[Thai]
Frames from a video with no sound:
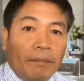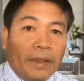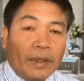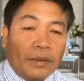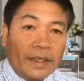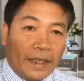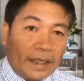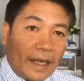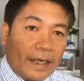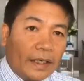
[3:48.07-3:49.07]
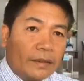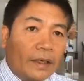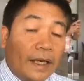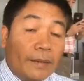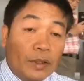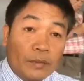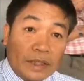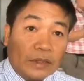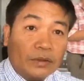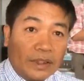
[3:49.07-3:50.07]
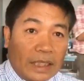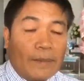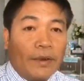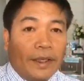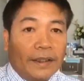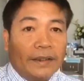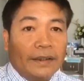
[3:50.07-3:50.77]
เป็นกรณีไหนยังไง นั้นก็ให้พี่น้องประชาชนติดตามเอาเอง